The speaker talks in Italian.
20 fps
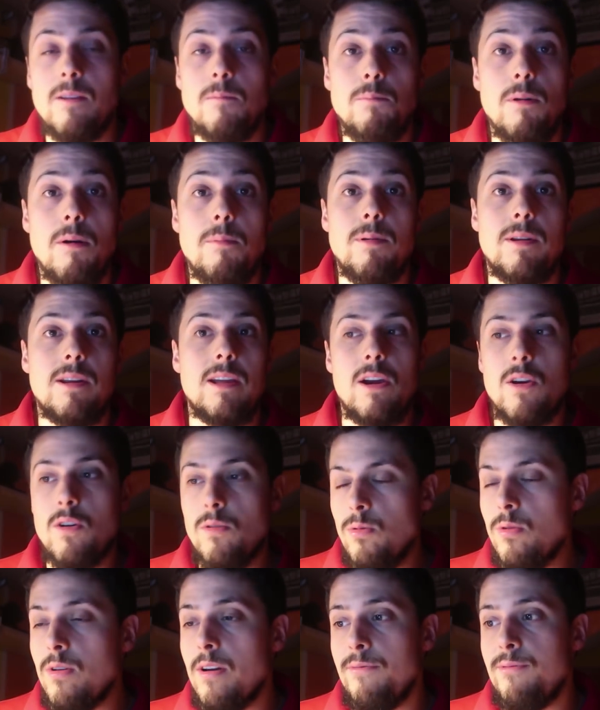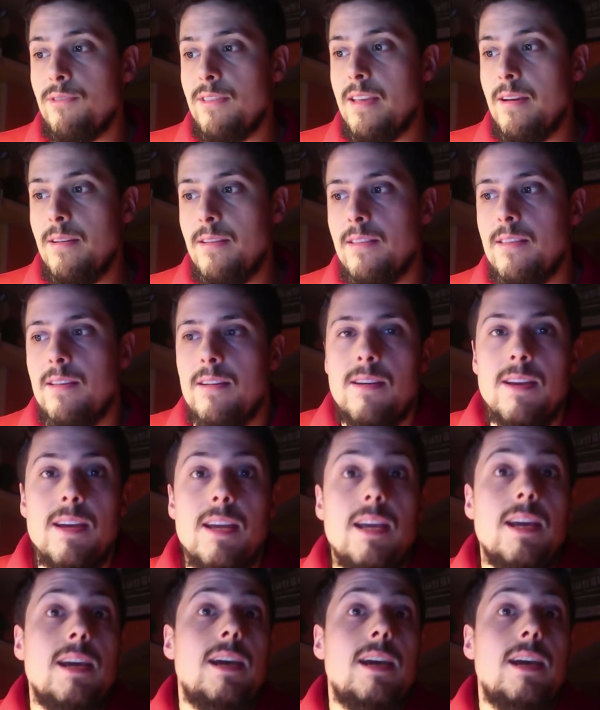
un po' è perché comunque effettivamente